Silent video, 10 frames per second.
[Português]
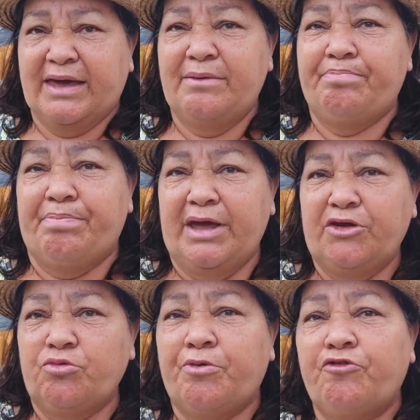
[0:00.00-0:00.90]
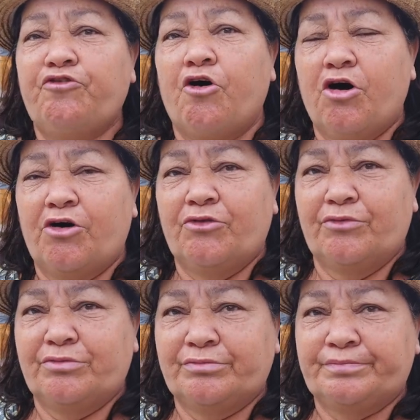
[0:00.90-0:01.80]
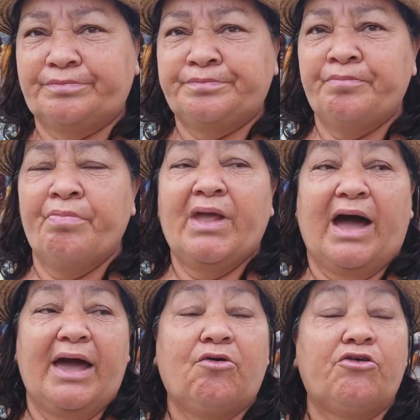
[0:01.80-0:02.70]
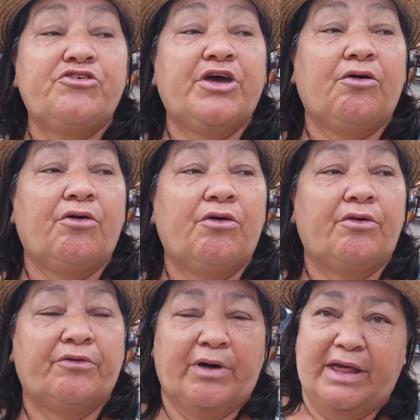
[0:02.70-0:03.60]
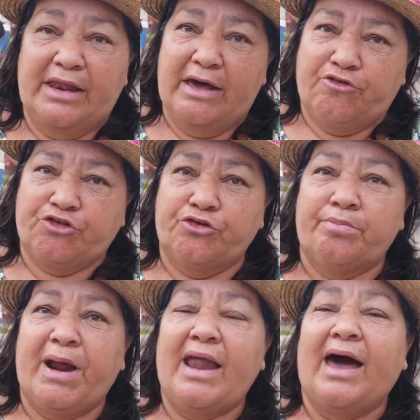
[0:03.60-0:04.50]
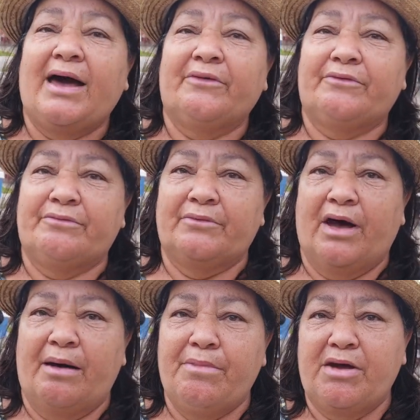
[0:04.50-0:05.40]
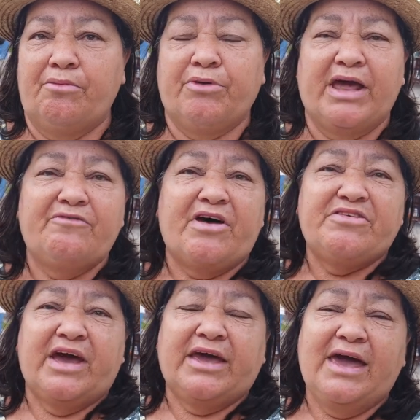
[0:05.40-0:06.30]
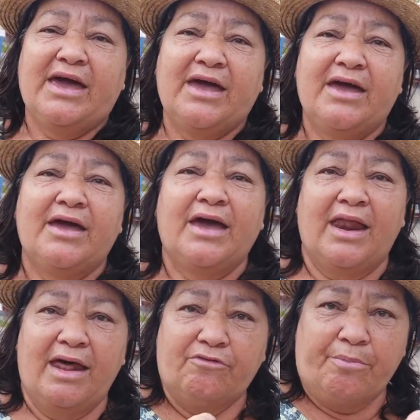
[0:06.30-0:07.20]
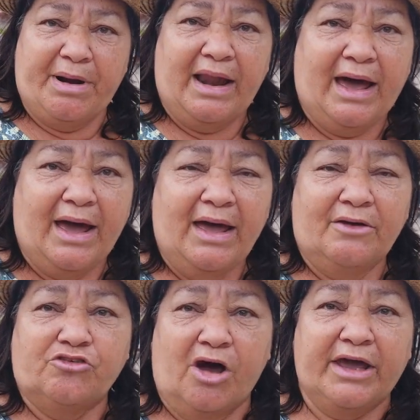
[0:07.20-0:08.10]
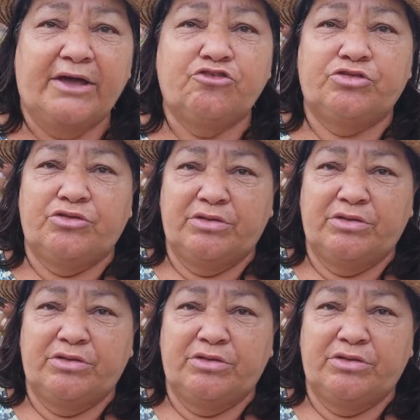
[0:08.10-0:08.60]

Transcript: é aqui indo para o forno. Aí quando chegou, ele levou tudo para lá. O que ele fazia aqui, ele levou para lá. Só que